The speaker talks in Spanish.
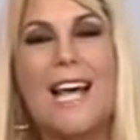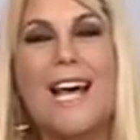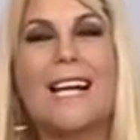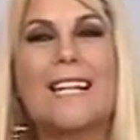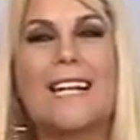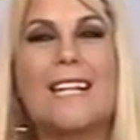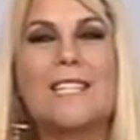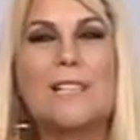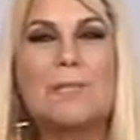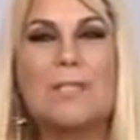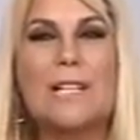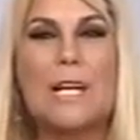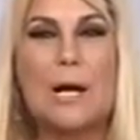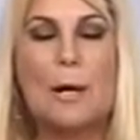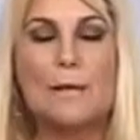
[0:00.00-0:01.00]

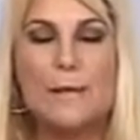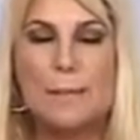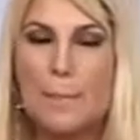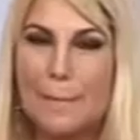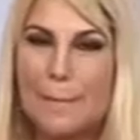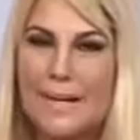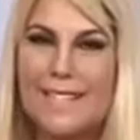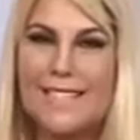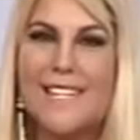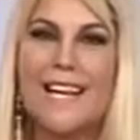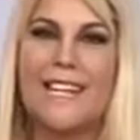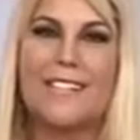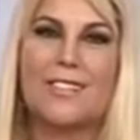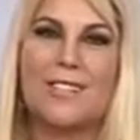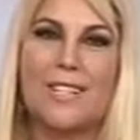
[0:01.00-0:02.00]
Agradecemos a las empresas
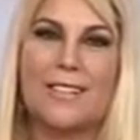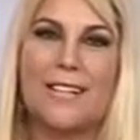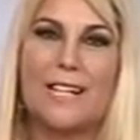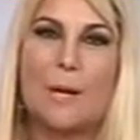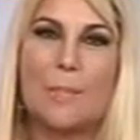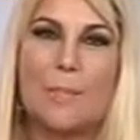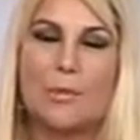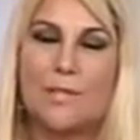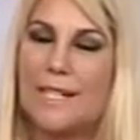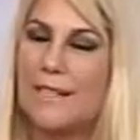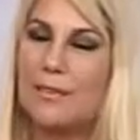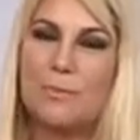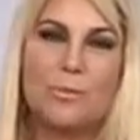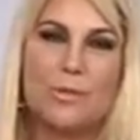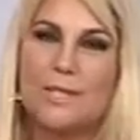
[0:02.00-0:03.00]
que nos están
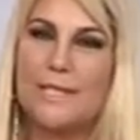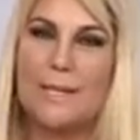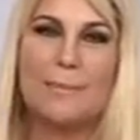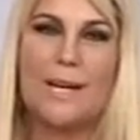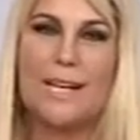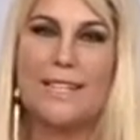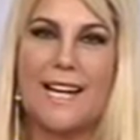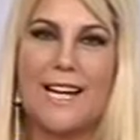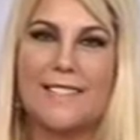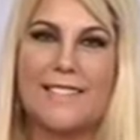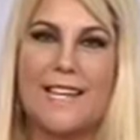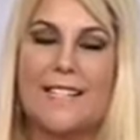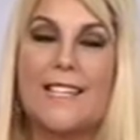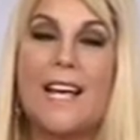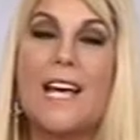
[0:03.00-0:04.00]
apoyando. Muchísimas
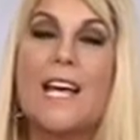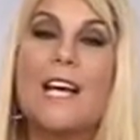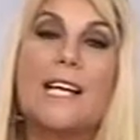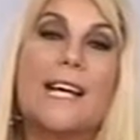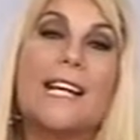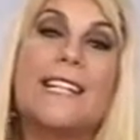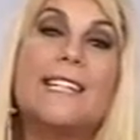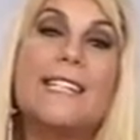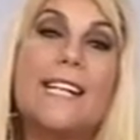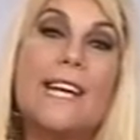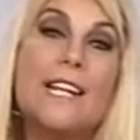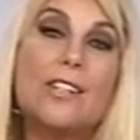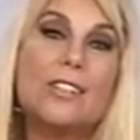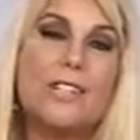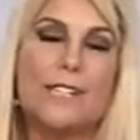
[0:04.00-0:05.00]
gracias que
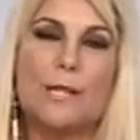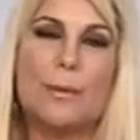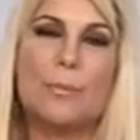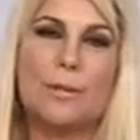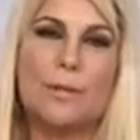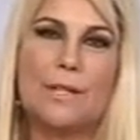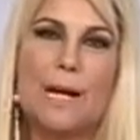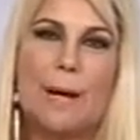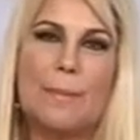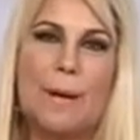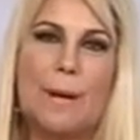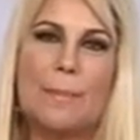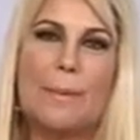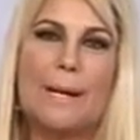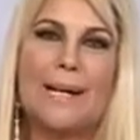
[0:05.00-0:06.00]
eligieron este
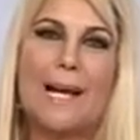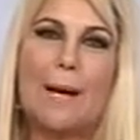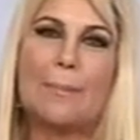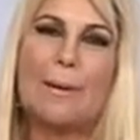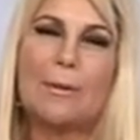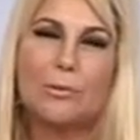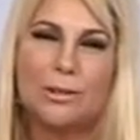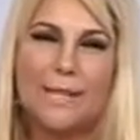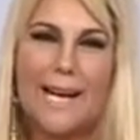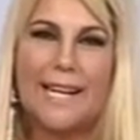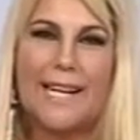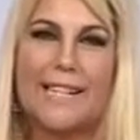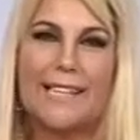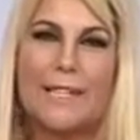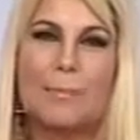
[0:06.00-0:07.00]
programa para
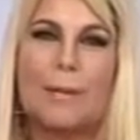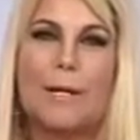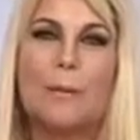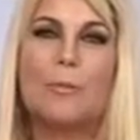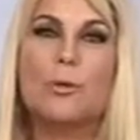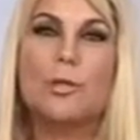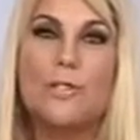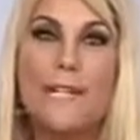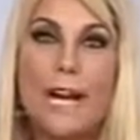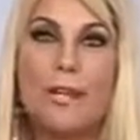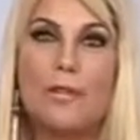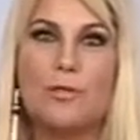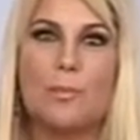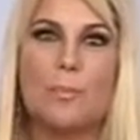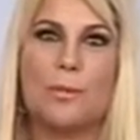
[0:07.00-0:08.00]
pautar aquí, para
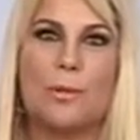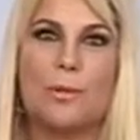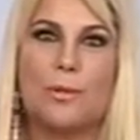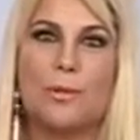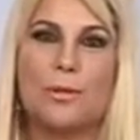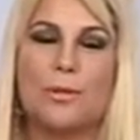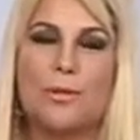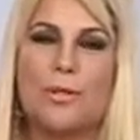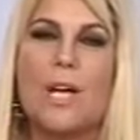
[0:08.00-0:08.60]
mostrar sus productos